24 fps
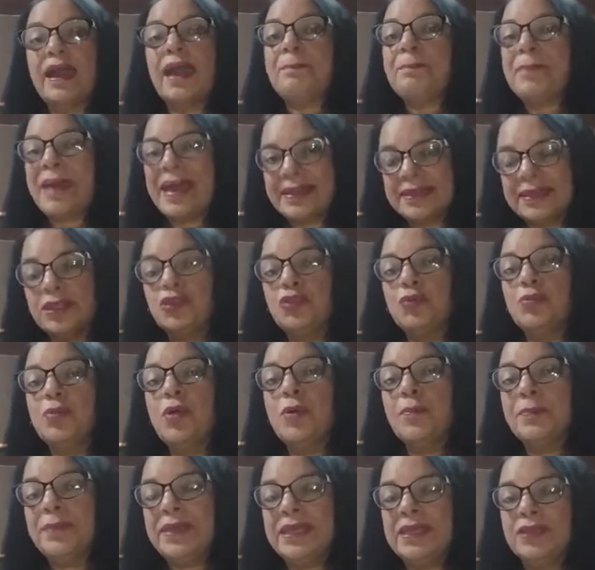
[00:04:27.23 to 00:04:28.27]
A partir do
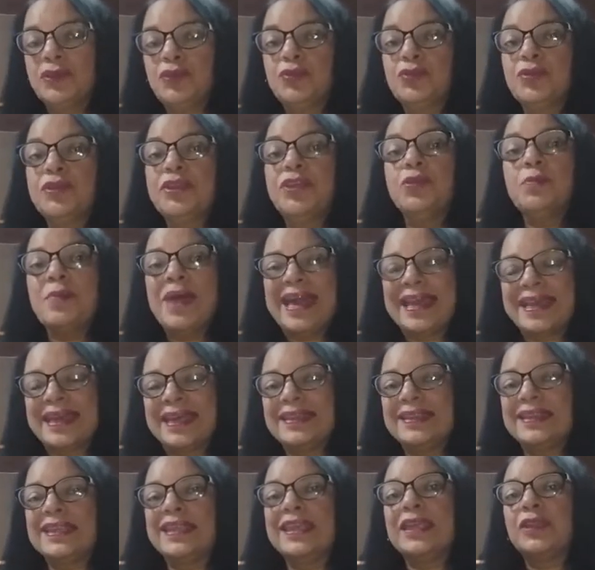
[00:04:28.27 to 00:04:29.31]
momento que o
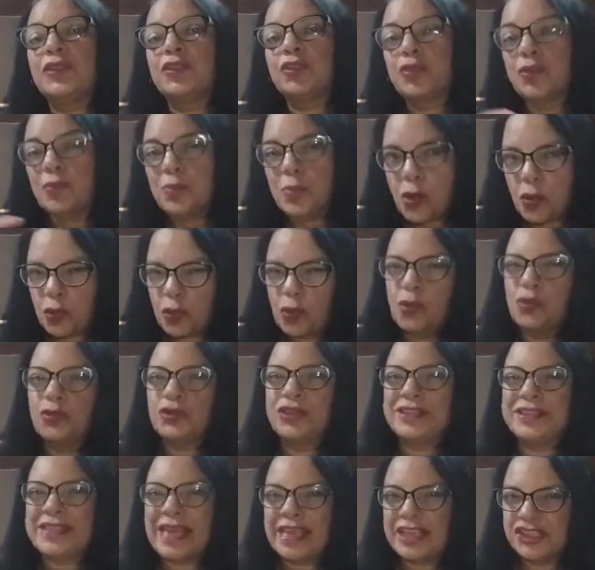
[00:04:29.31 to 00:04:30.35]
marketing tomou
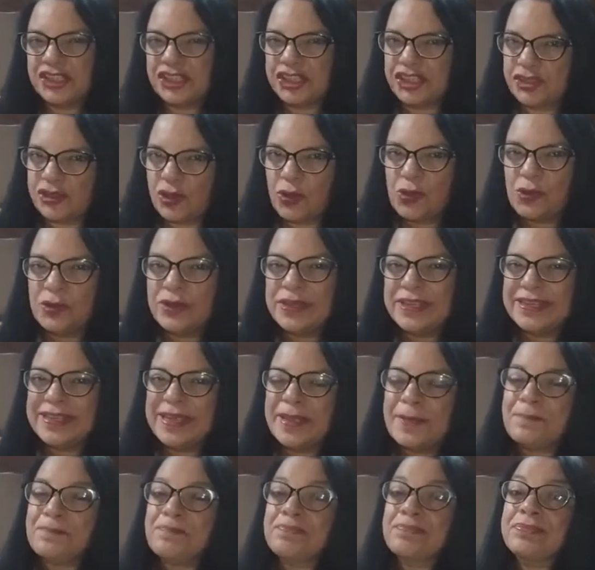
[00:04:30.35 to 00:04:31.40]
conta da história,
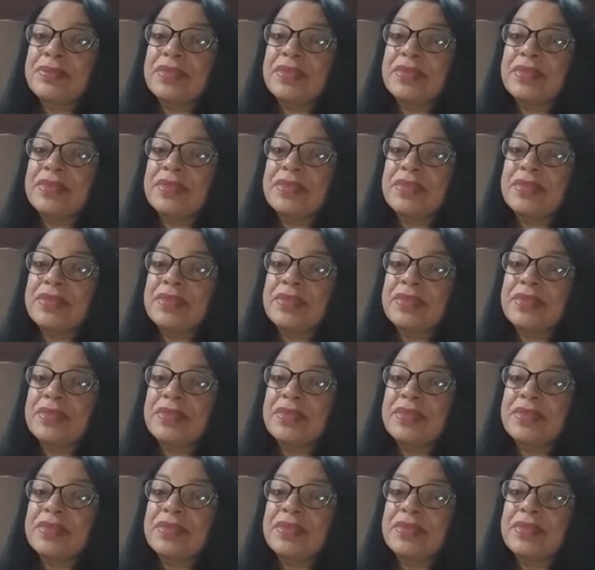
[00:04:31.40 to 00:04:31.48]
né?